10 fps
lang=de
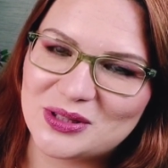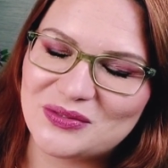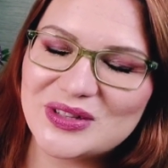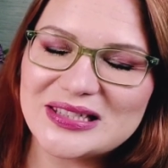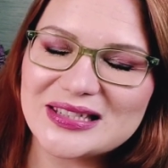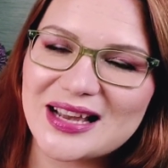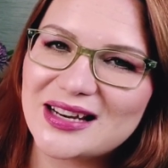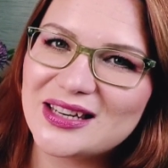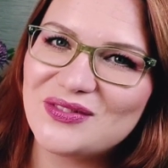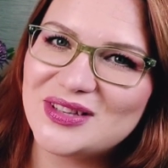Und ihr wisst
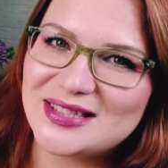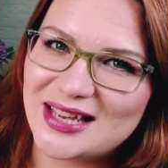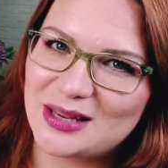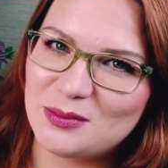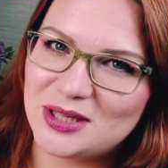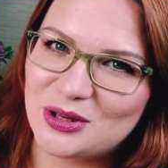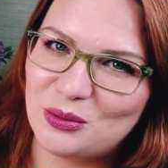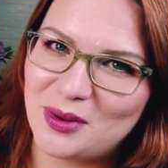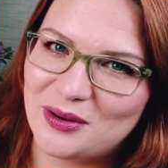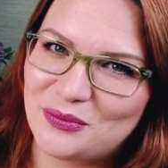gar nicht, wie sehr ich mich
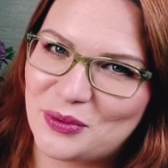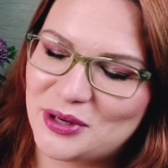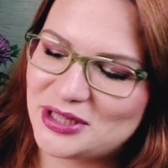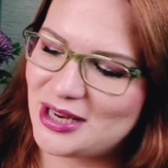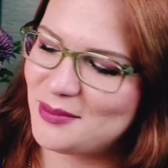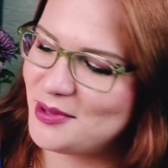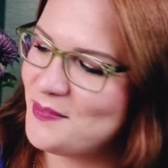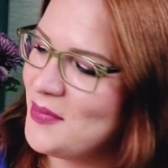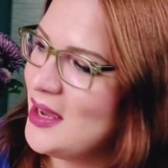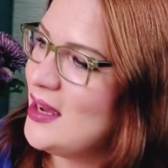darüber gefreut habe